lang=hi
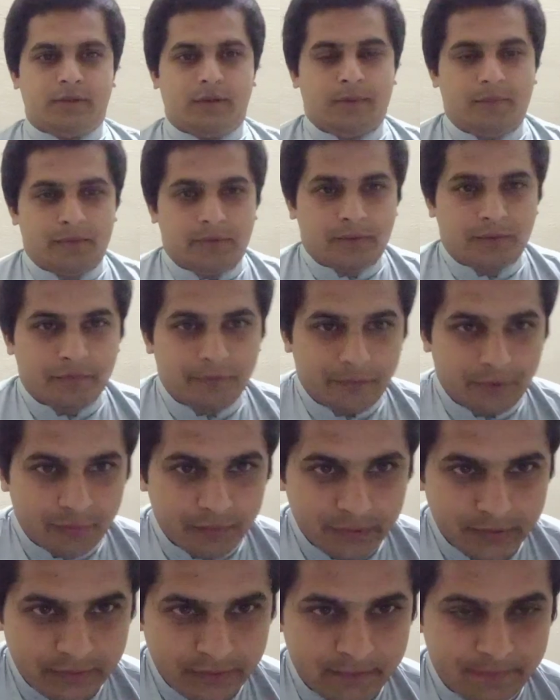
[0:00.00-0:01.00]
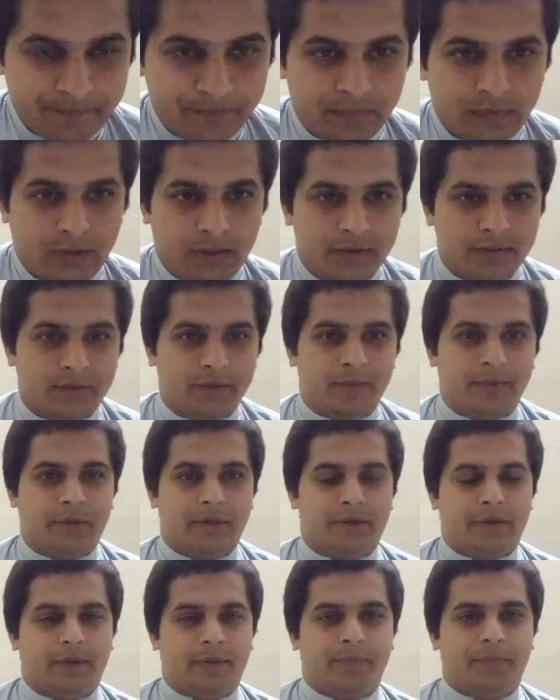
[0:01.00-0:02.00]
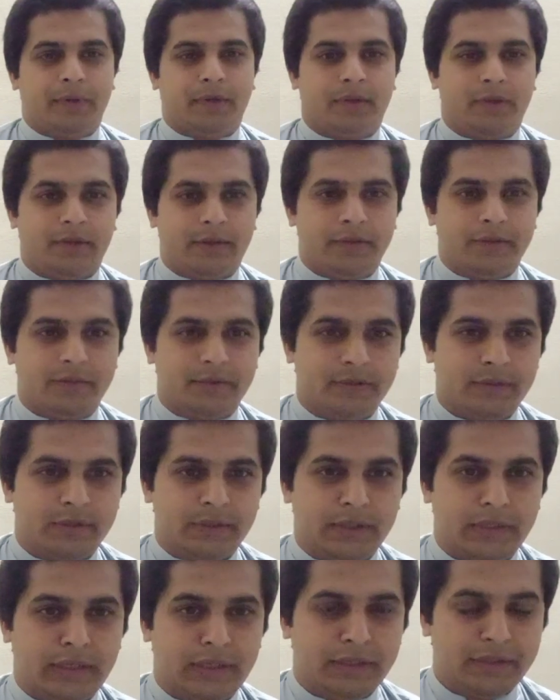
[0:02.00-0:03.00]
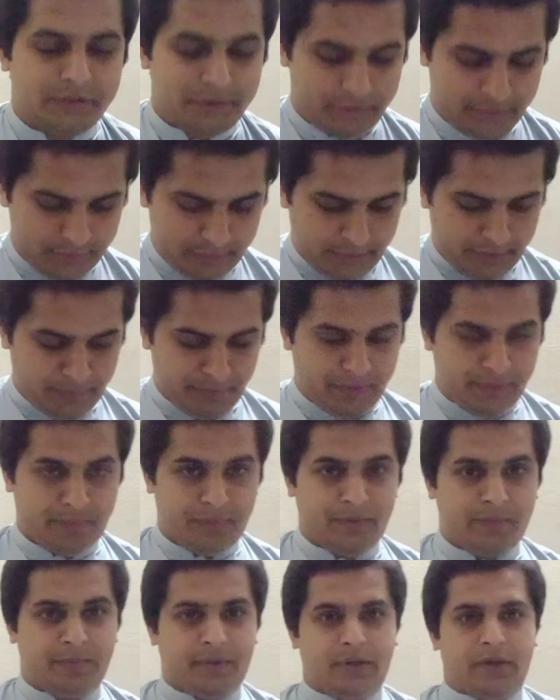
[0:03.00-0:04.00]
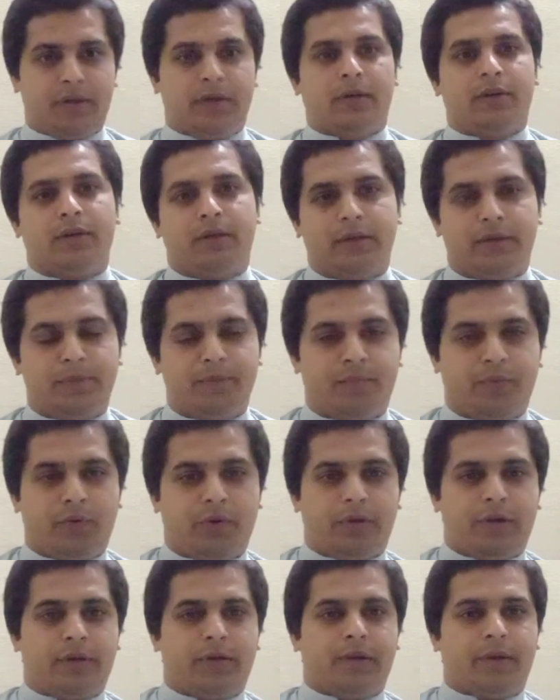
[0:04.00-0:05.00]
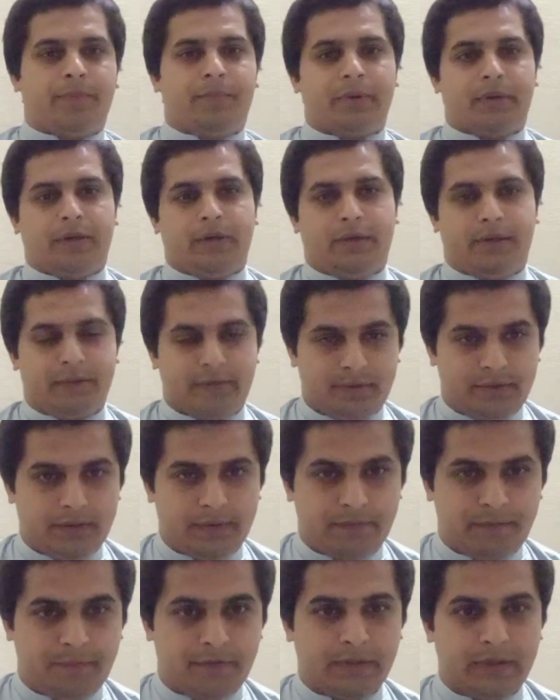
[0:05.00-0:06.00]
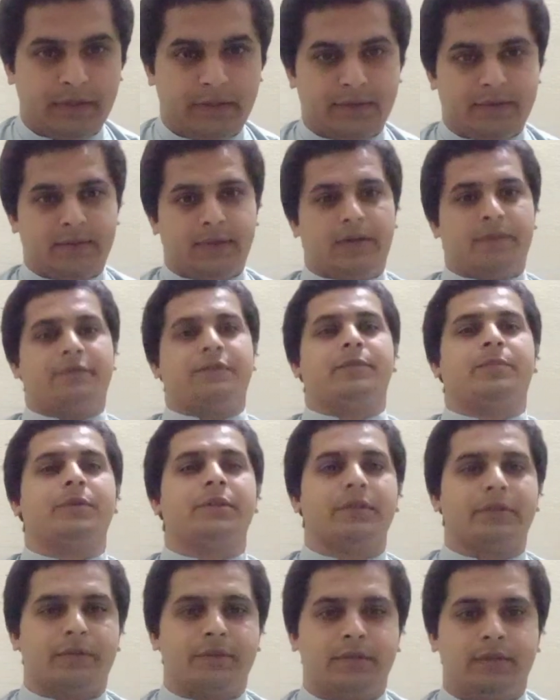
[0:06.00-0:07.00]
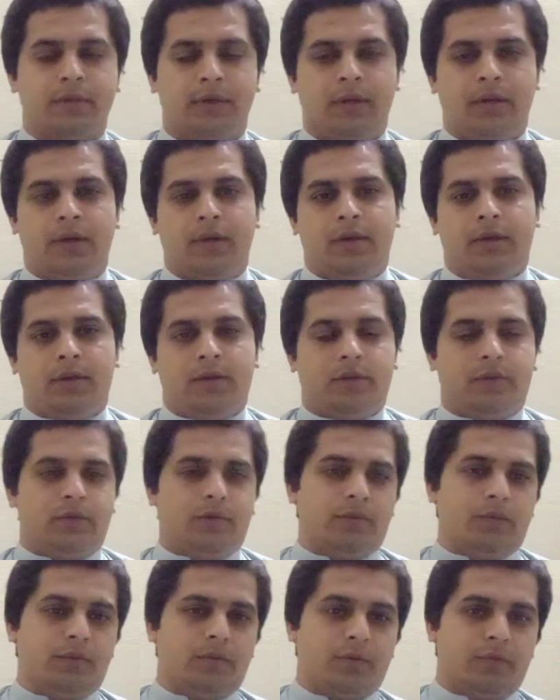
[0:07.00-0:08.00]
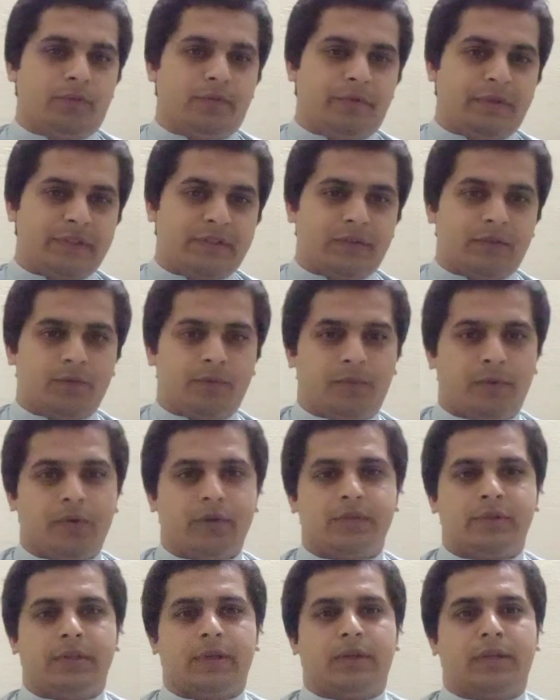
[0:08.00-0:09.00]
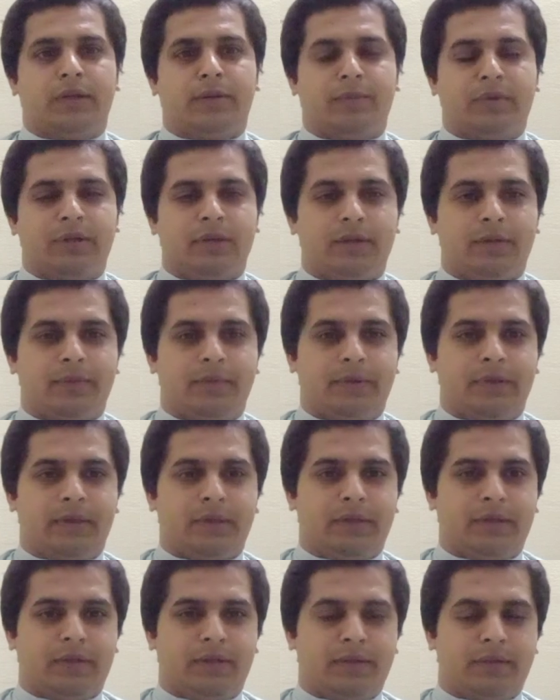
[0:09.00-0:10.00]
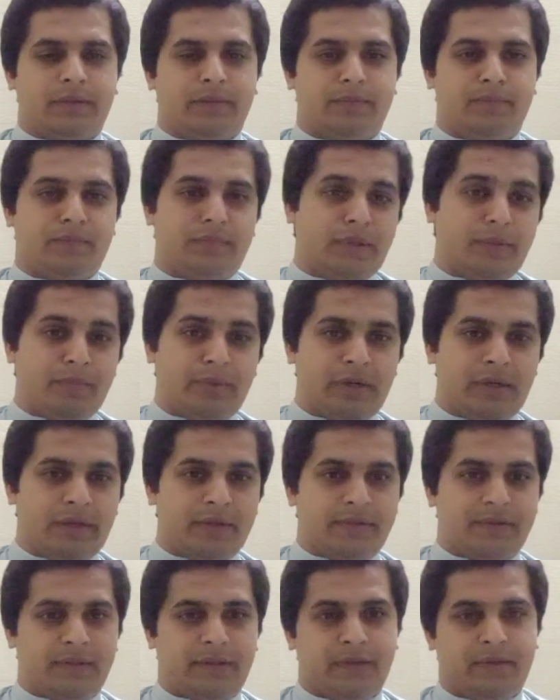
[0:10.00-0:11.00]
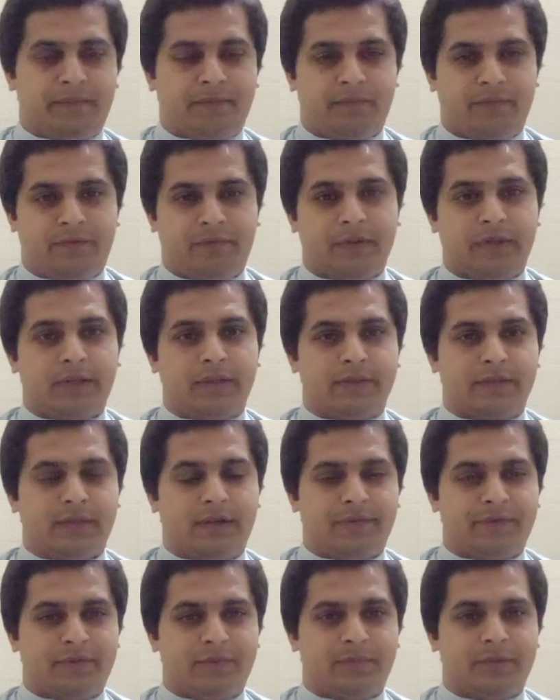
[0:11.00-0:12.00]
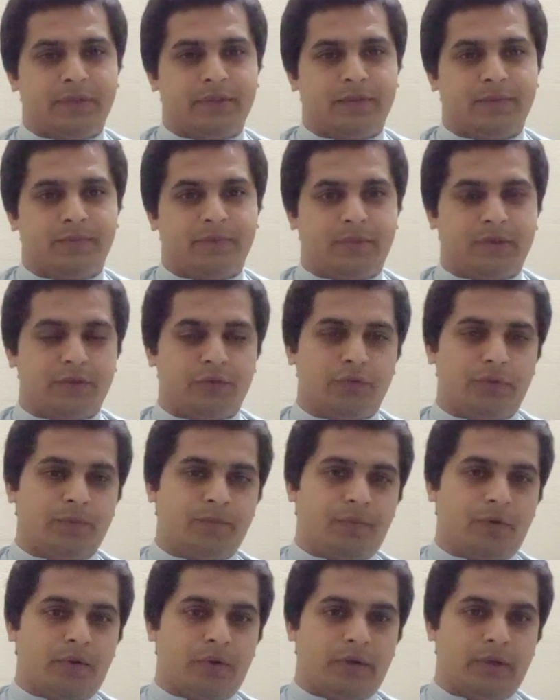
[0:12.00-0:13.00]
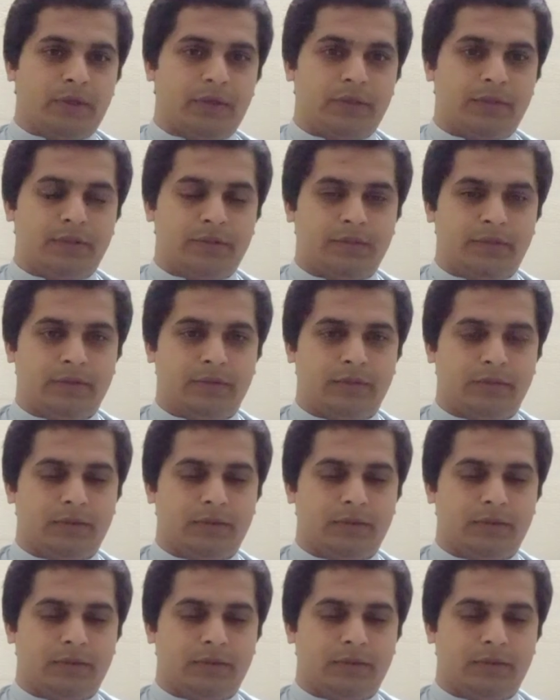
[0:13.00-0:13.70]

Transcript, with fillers: असलम व्यूअर्स आज का हमारा टॉपिक है जी इंग्लिश ग्रामर में बड़ा इम्पोर्टेंट टॉपिक है जी फिगर्स ऑफ स्पीच तो वैसे तो बहुत सारे हैं मतलब नंबर लेस हैं फिगर्स ऑफ स्पीच बट जो इम्पोर्टेंट